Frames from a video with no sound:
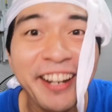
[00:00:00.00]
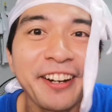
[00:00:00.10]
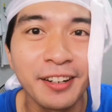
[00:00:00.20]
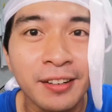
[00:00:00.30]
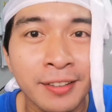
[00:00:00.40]

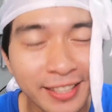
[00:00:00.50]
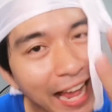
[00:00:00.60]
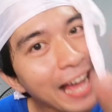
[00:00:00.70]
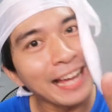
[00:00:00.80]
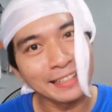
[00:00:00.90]
Here,
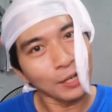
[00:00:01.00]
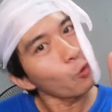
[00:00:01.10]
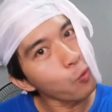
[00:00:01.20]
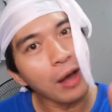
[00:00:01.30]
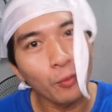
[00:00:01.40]
yan,
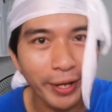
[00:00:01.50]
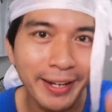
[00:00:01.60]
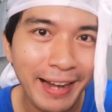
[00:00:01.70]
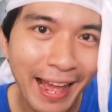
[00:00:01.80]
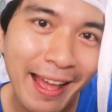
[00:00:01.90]
nakuha ko
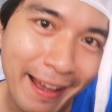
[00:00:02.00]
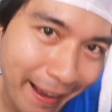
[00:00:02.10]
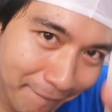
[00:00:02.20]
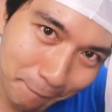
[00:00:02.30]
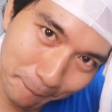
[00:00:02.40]
rin, ha?
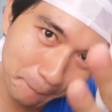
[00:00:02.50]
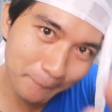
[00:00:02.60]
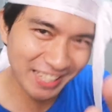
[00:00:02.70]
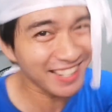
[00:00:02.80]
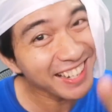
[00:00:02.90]
ha?
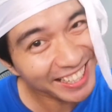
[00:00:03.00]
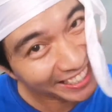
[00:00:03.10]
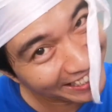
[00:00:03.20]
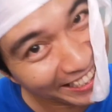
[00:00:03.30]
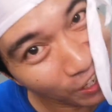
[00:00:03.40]
Kasi
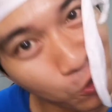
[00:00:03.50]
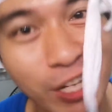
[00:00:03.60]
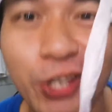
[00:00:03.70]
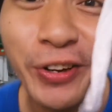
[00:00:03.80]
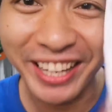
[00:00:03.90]
nanggigigil ako
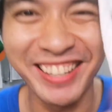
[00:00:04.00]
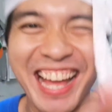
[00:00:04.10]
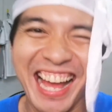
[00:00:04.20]
sa'yo eh.